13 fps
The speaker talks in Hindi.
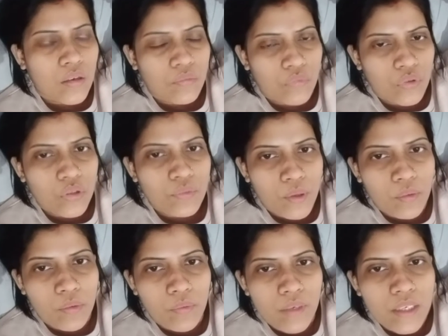मोस्ट uh,
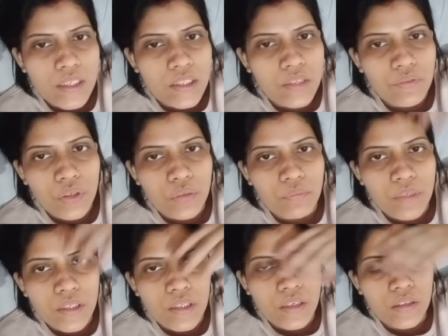प्रॉब्ली इसी वीडियो
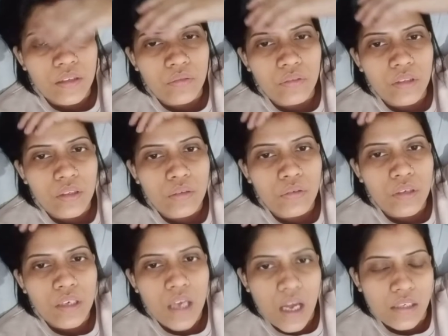में शेयर करूंगी
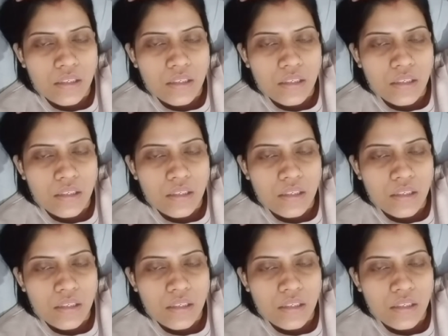क्योंकि